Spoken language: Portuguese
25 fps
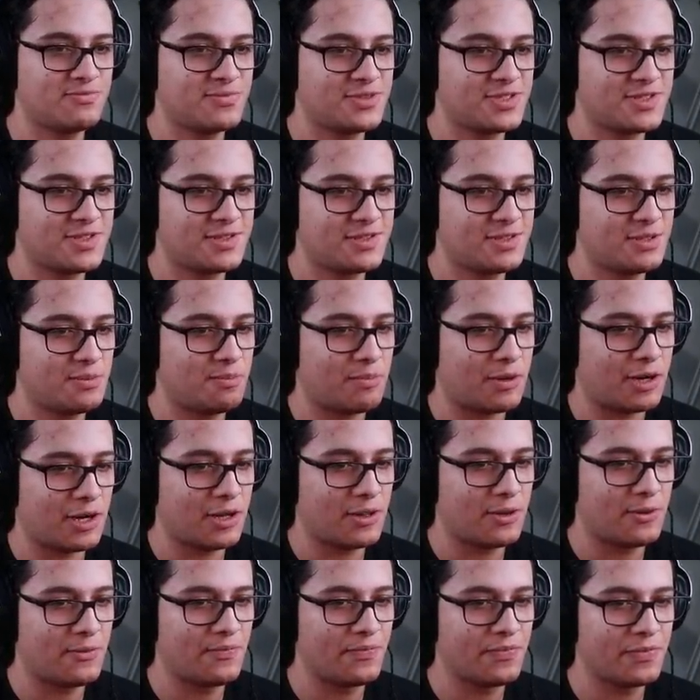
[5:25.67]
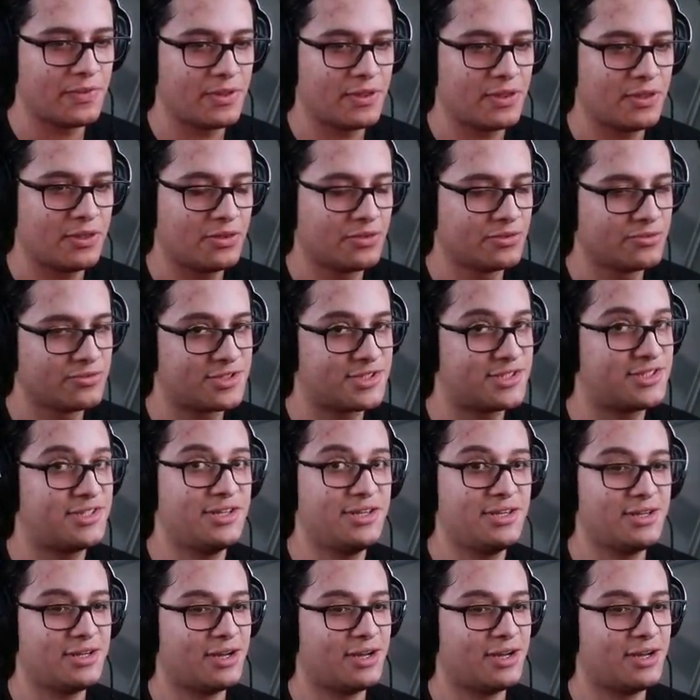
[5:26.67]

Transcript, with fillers: Se pá. Não sei,